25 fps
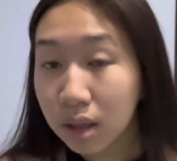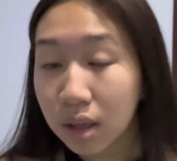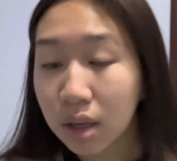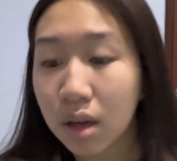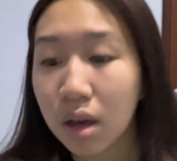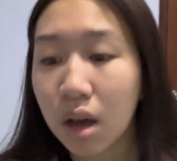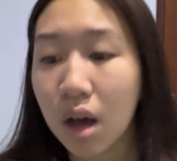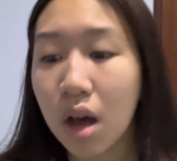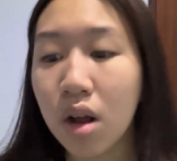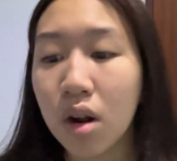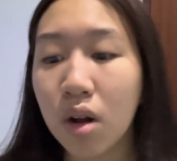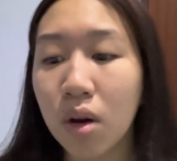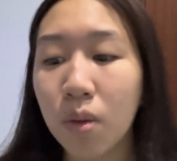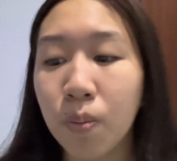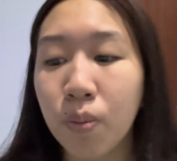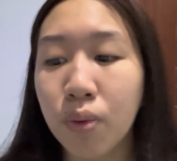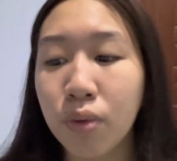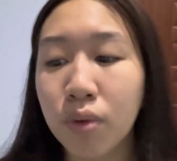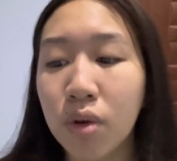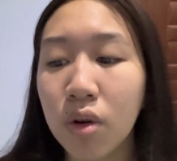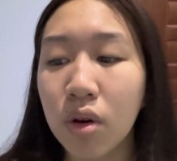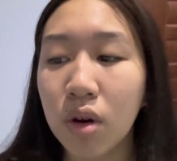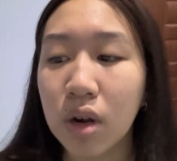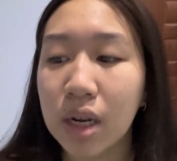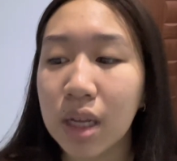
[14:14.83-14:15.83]
Alors
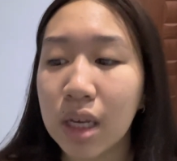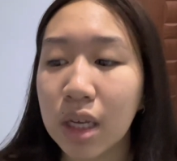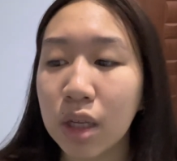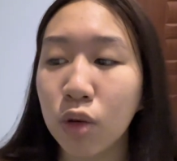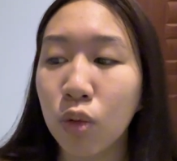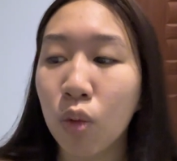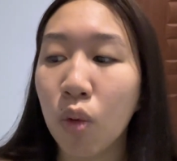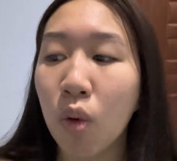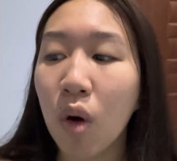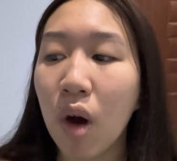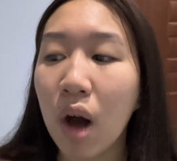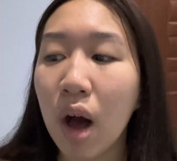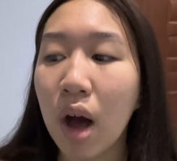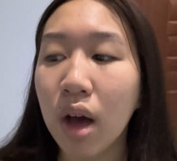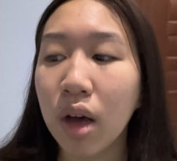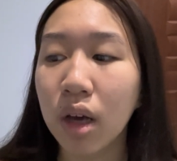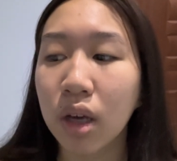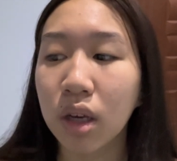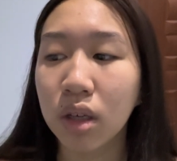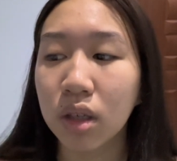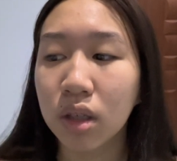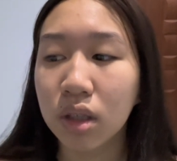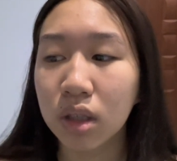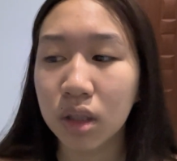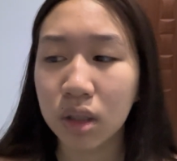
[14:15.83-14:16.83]
pour les trois,
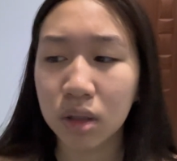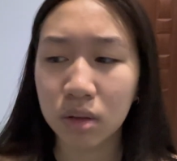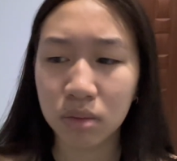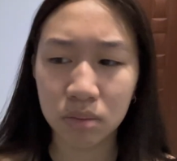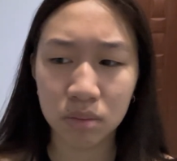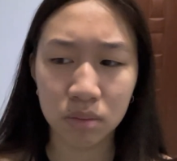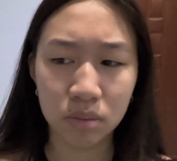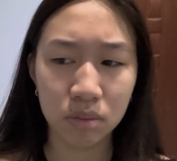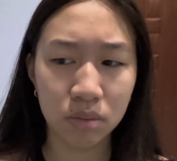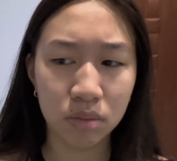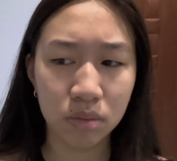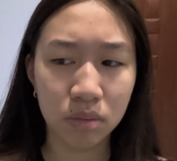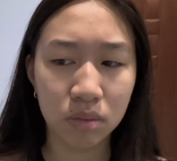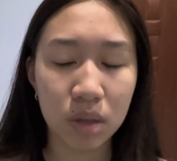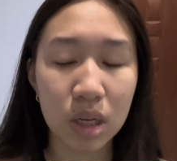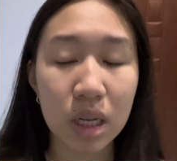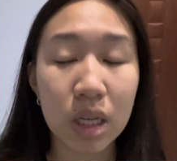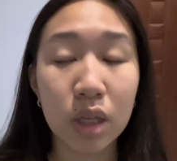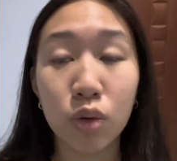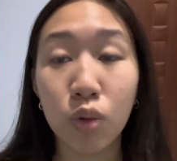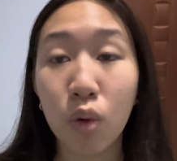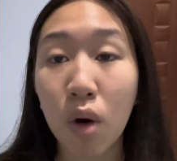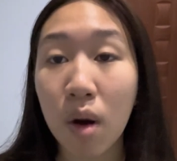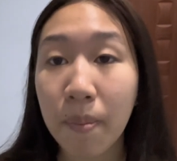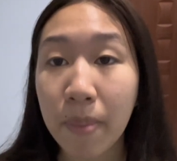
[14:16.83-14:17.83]
les
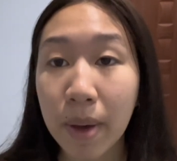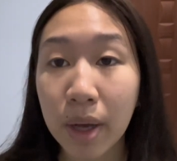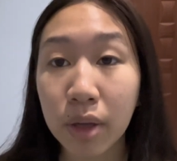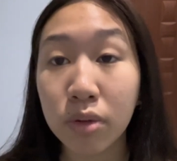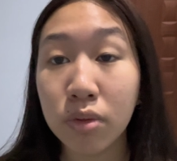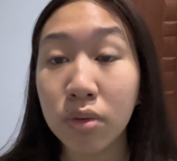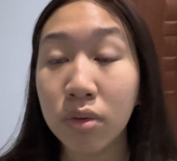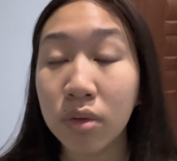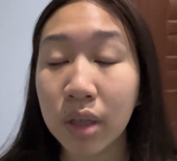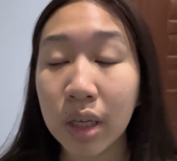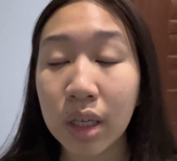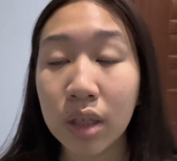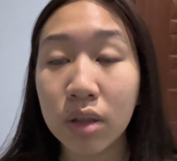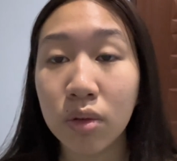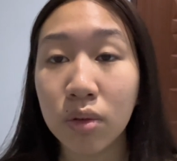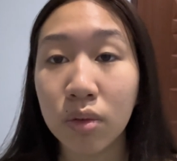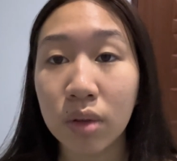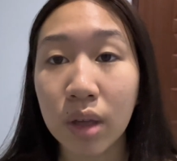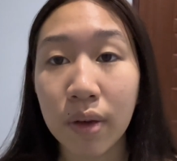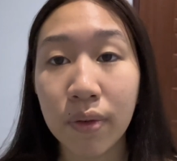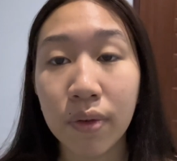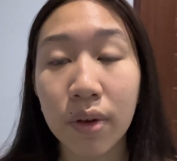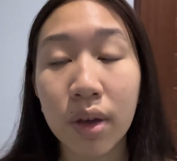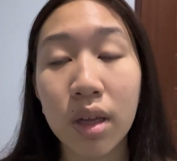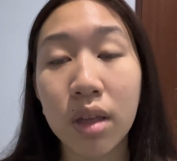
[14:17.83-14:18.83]
trois paires de lunettes qu'on
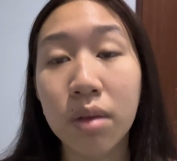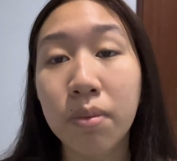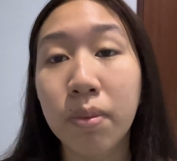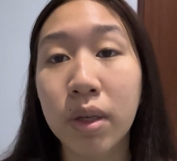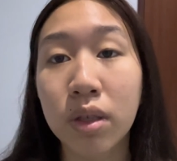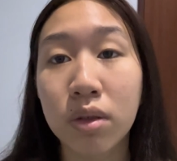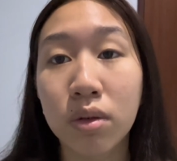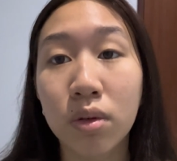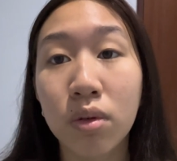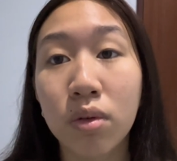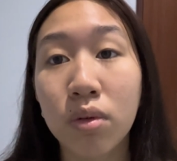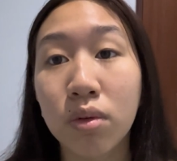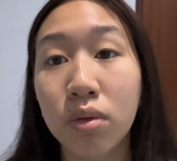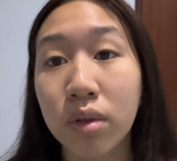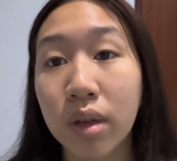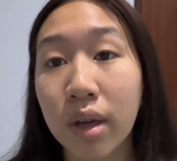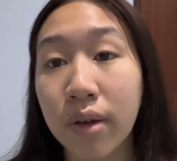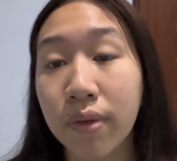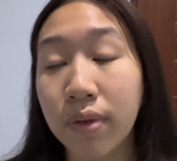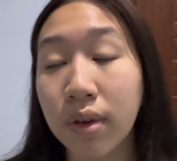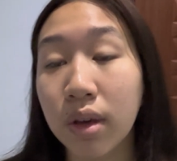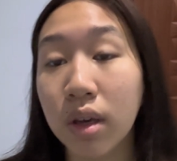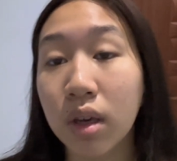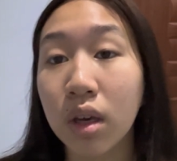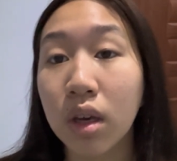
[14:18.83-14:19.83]
a faites, parce qu'on a
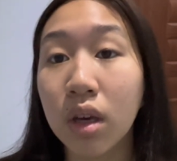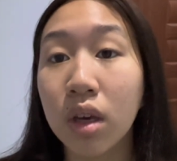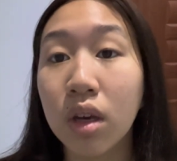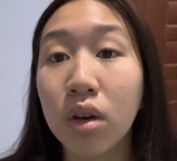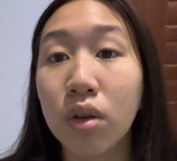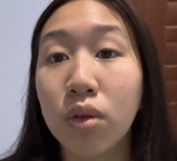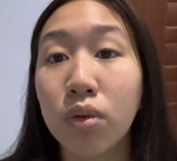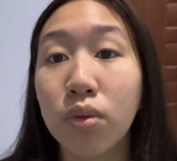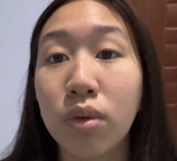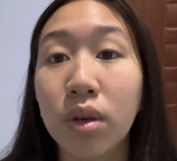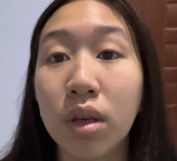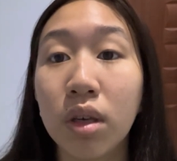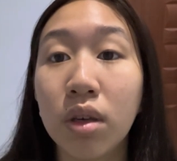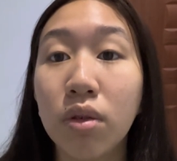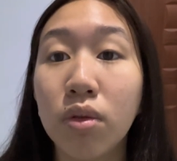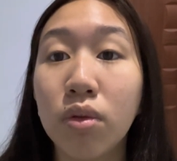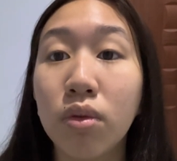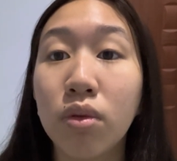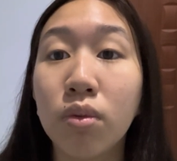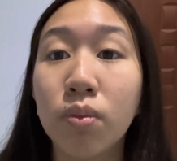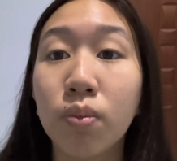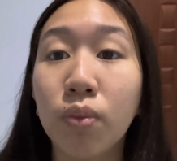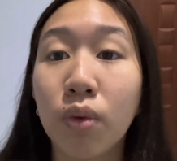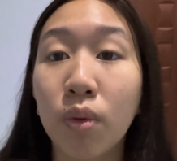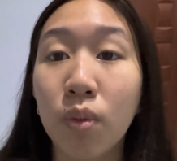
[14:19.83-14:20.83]
fait, oui,
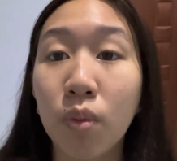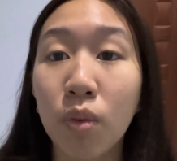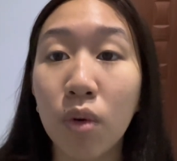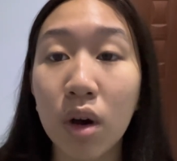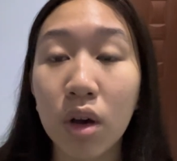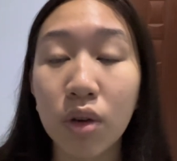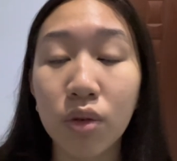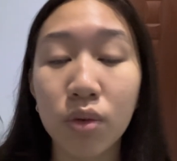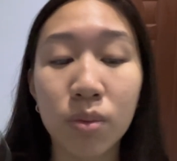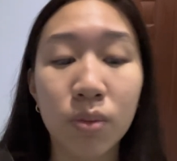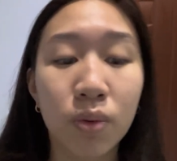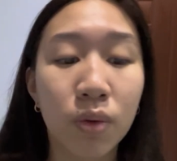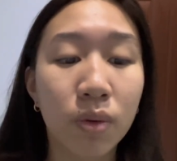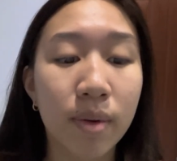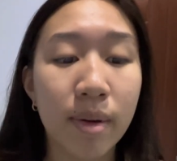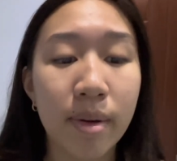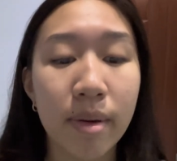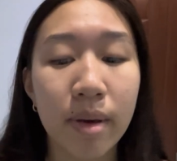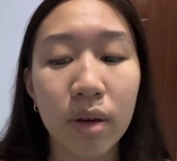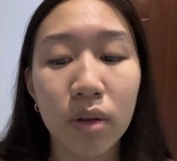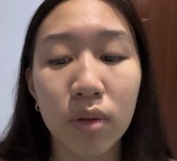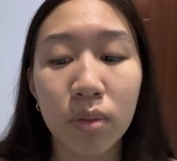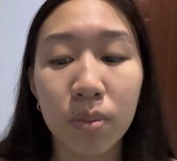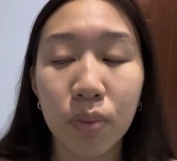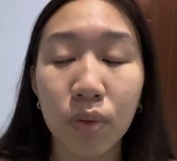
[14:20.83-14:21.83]
une pour moi, une pour ma
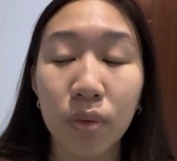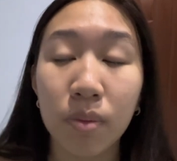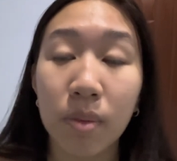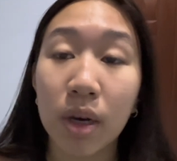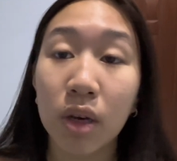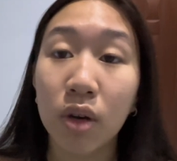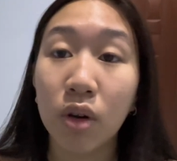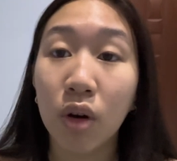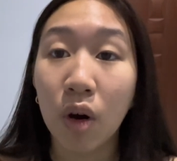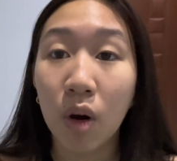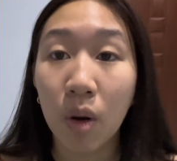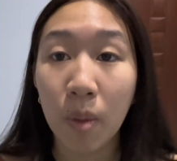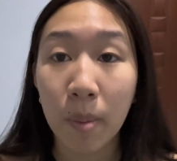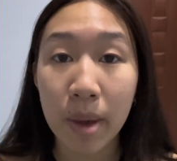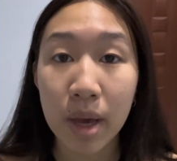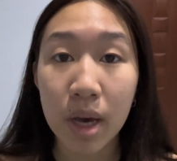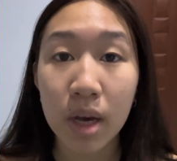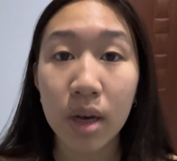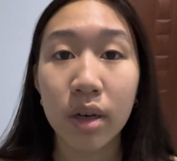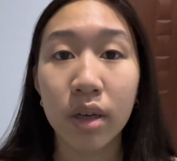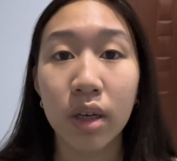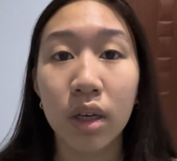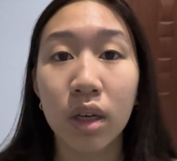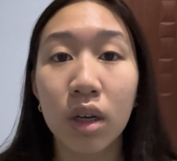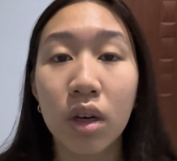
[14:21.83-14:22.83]
mère, une pour ma grand-mère,